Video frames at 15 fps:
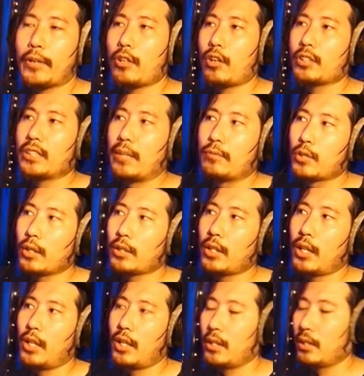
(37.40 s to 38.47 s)
con sản xuất
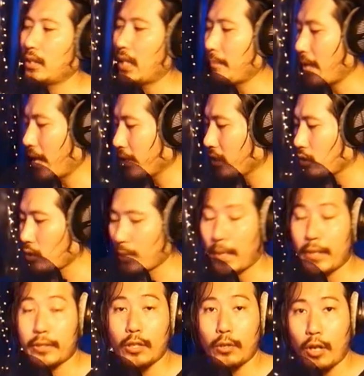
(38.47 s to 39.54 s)
uh, năm 2003
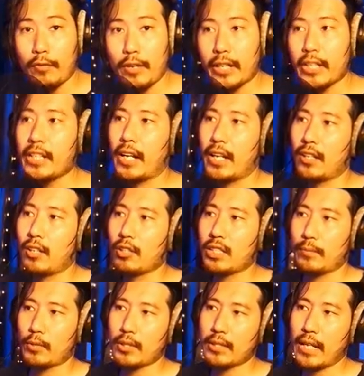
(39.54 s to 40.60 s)
nhiêu đó và khi nghe nó sản
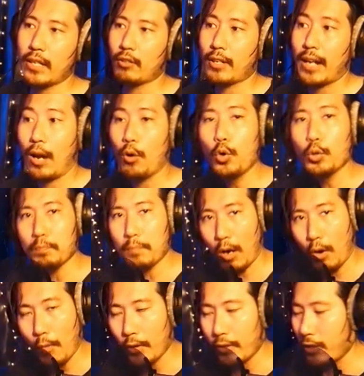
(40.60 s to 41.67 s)
xuất ra nó khá hút máu
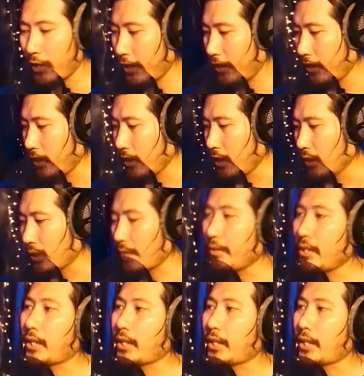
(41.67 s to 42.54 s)
mọi người tại vì